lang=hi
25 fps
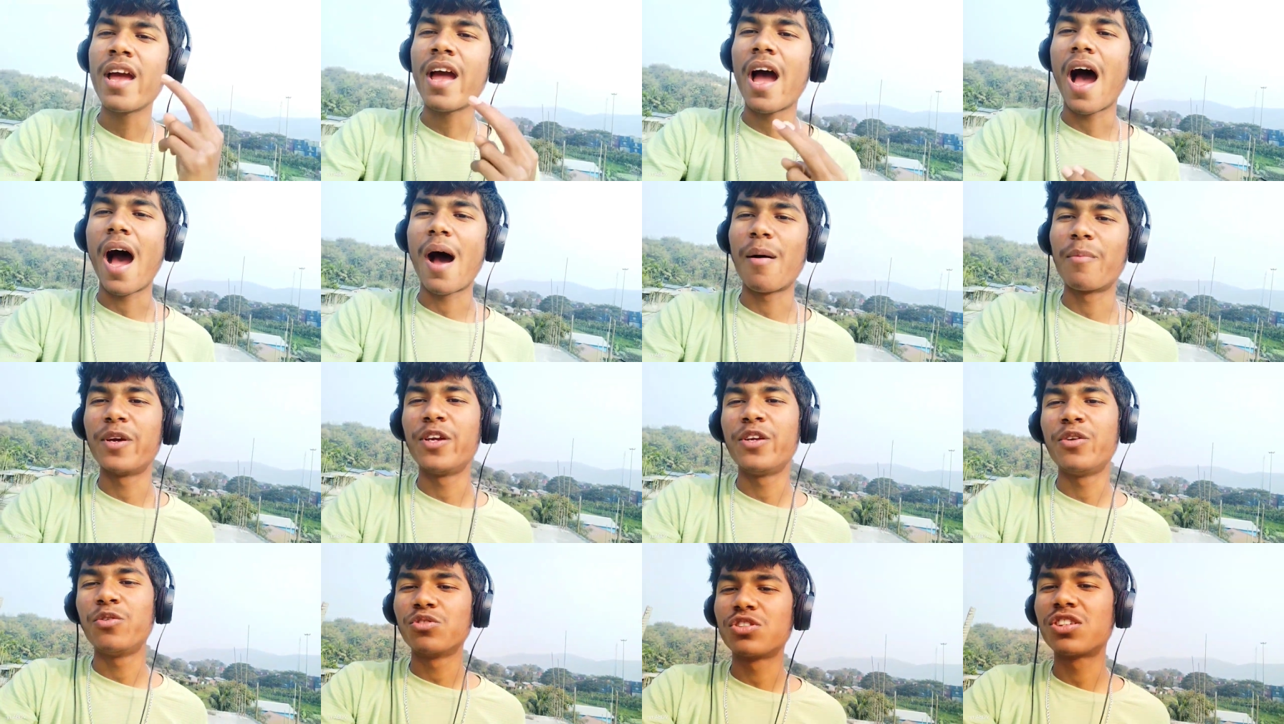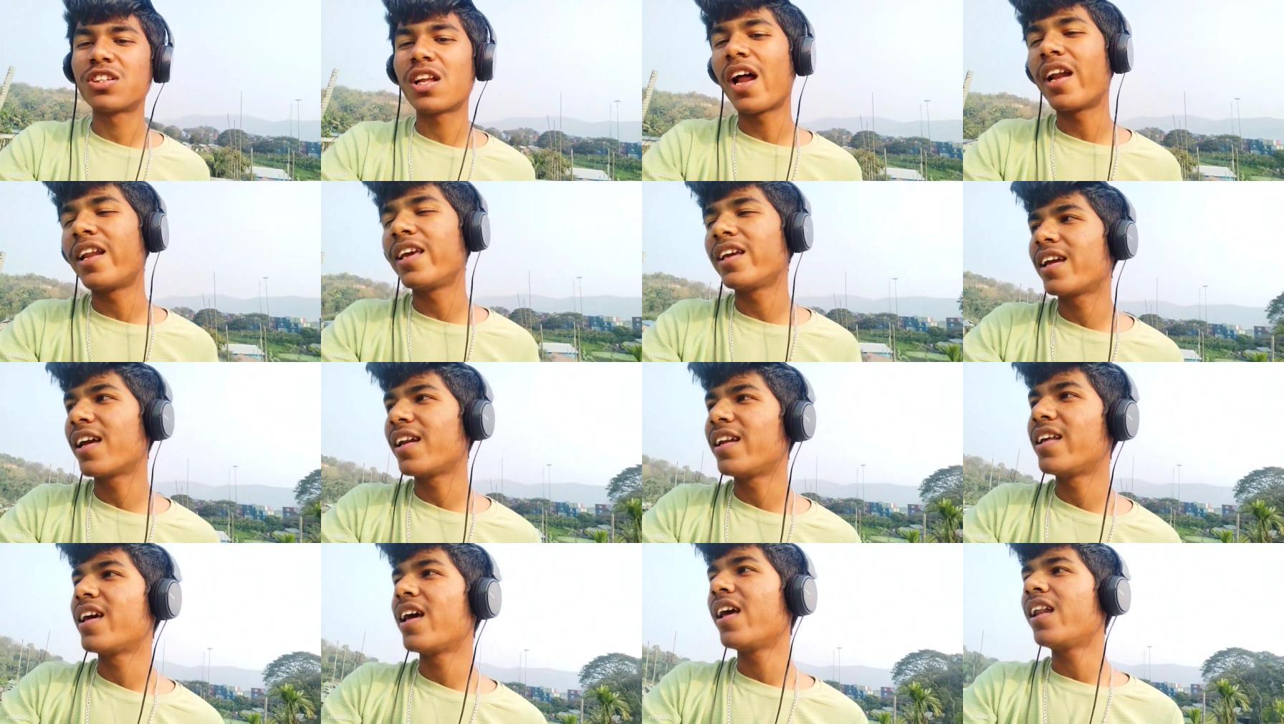हम हिंदुस्तानी के
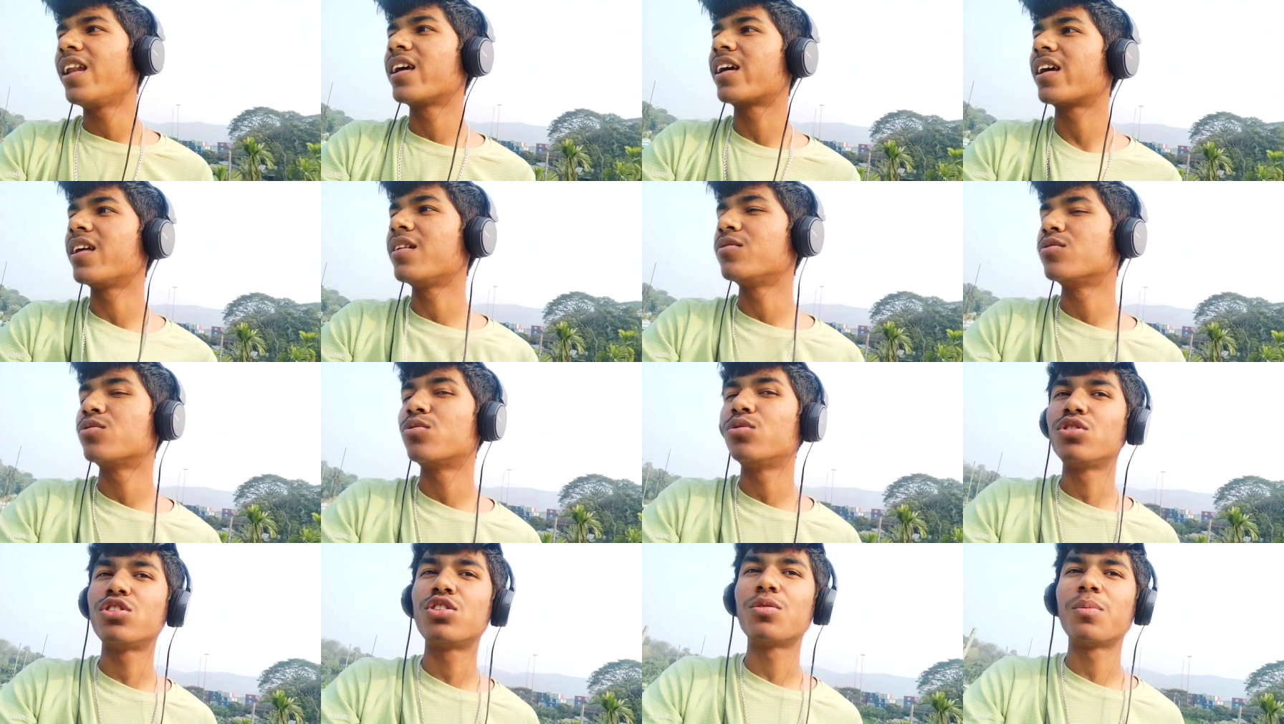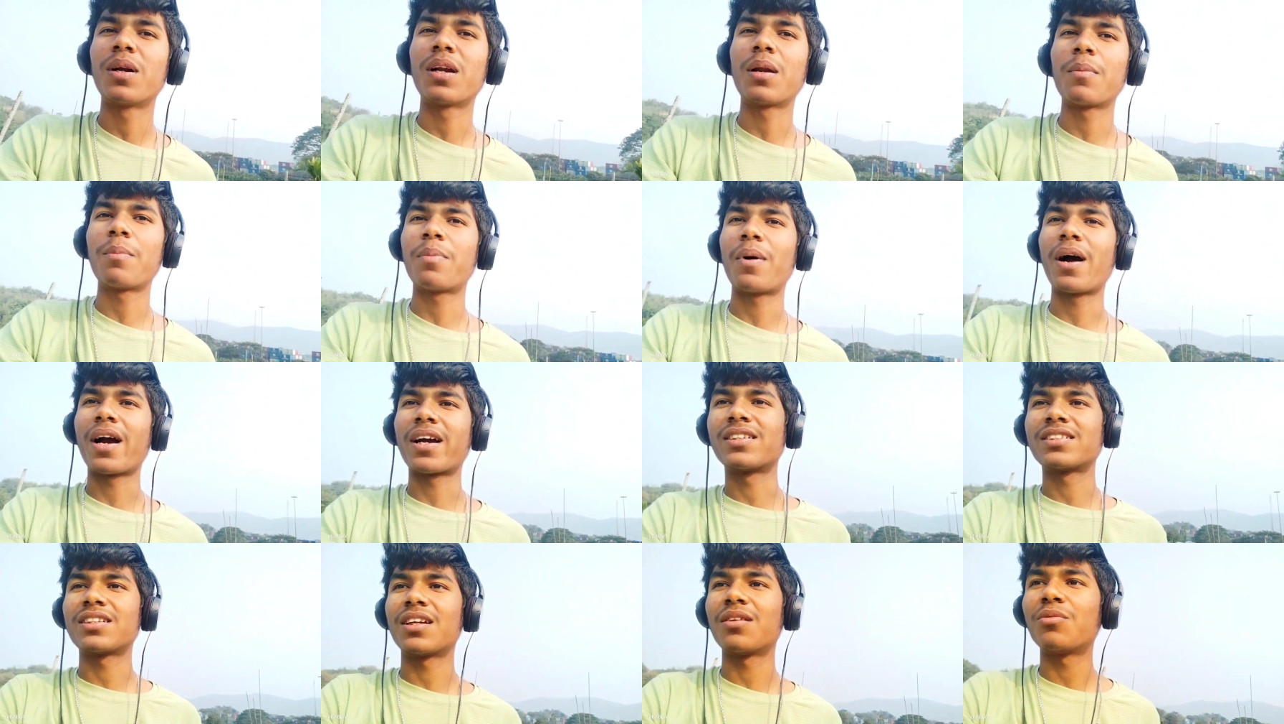लिए लेकिन कुछ मतलब
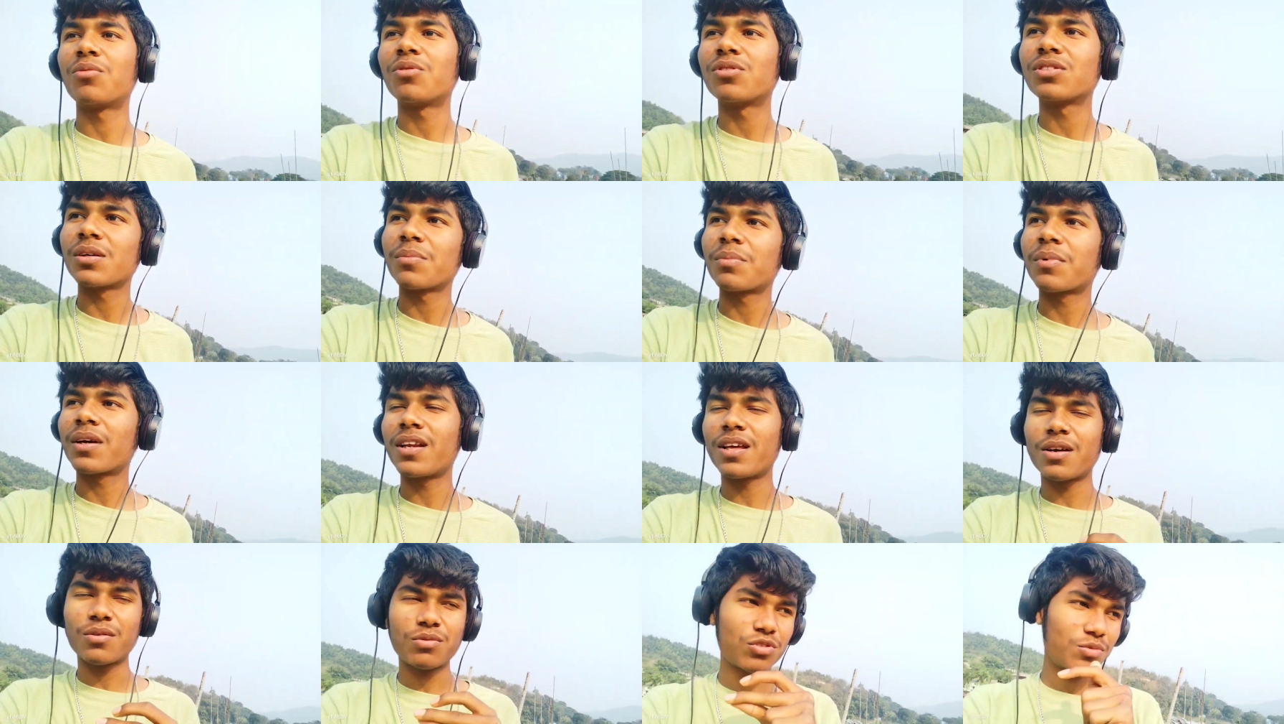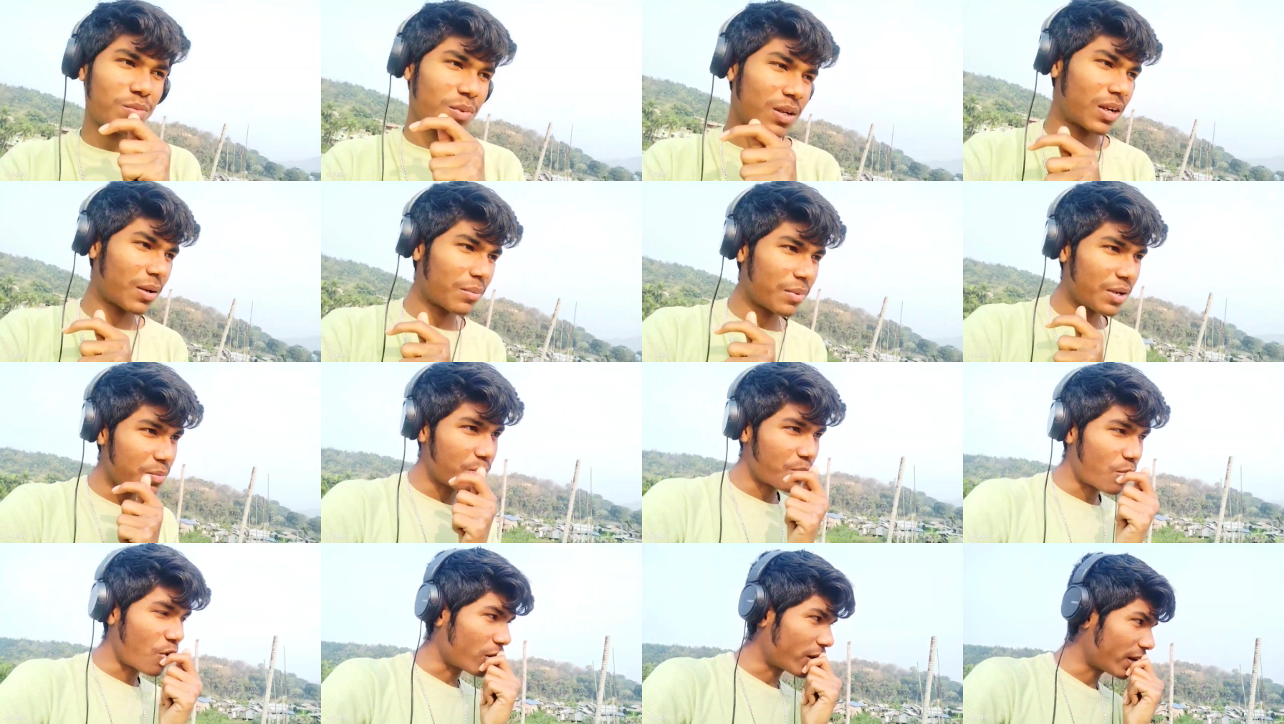पाकिस्तानी वो सब के लिए कुछ मतलब
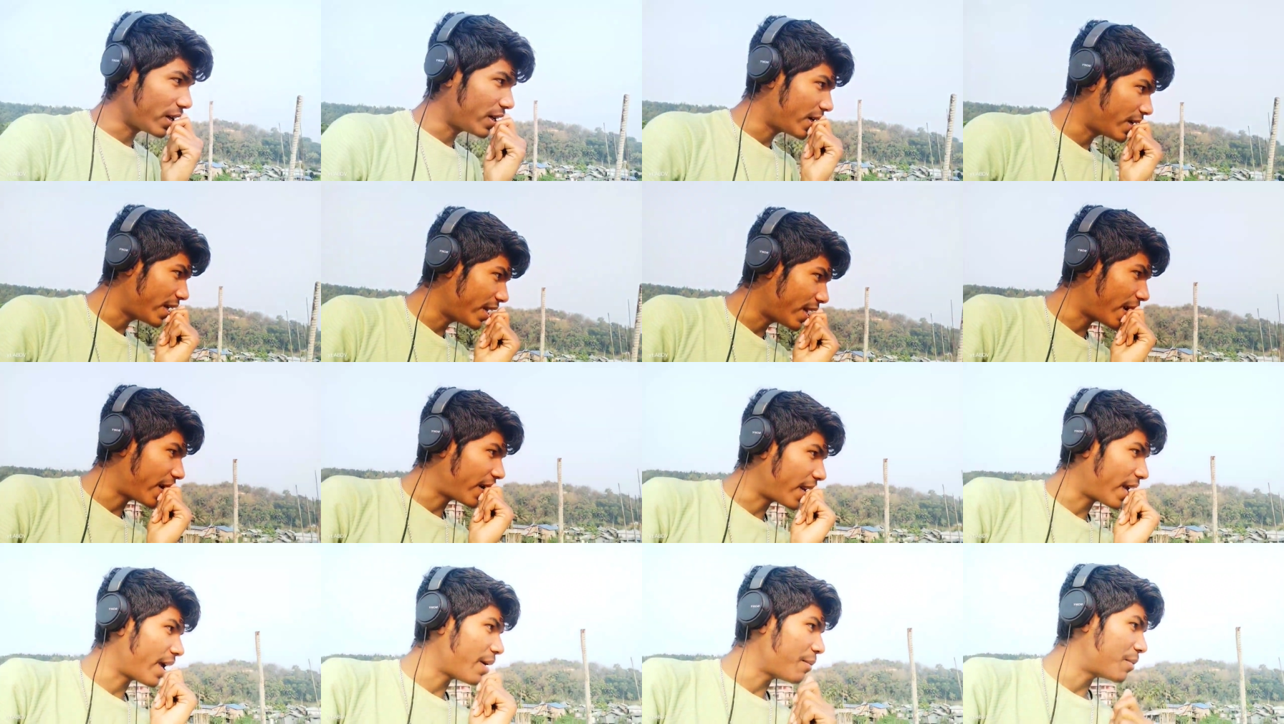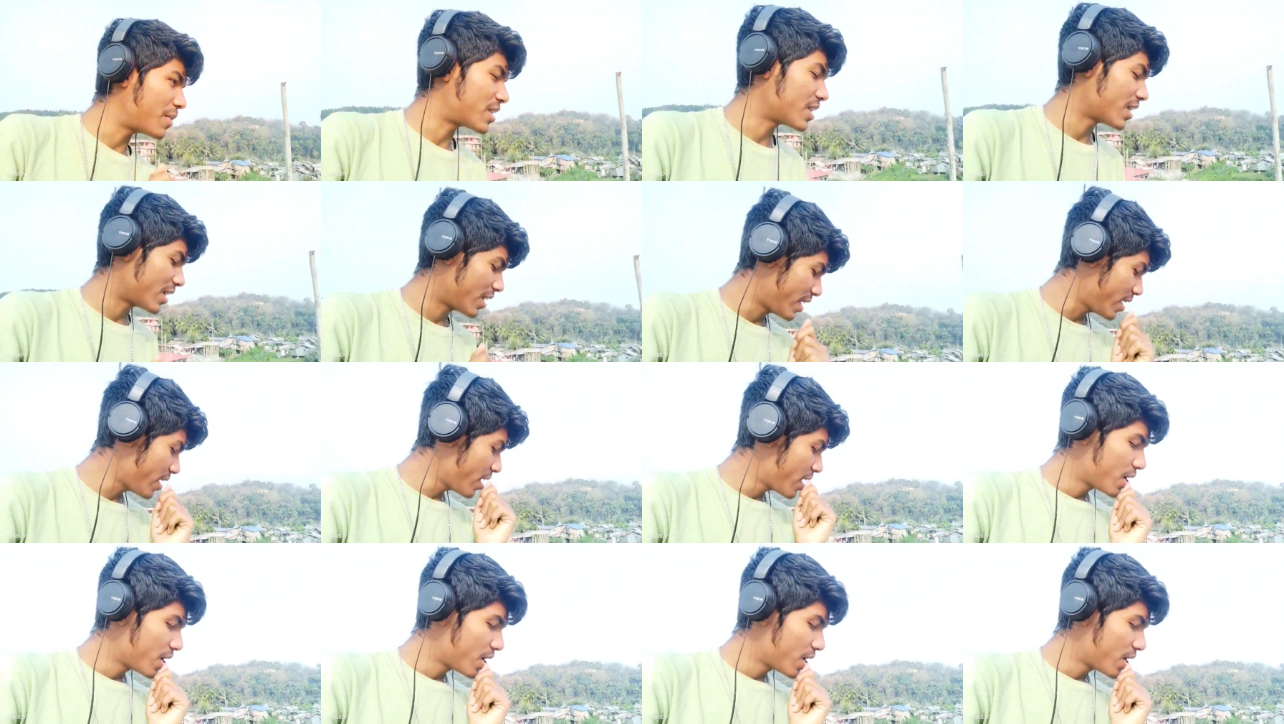इंपॉर्टेंट नहीं रहता है बेसिकली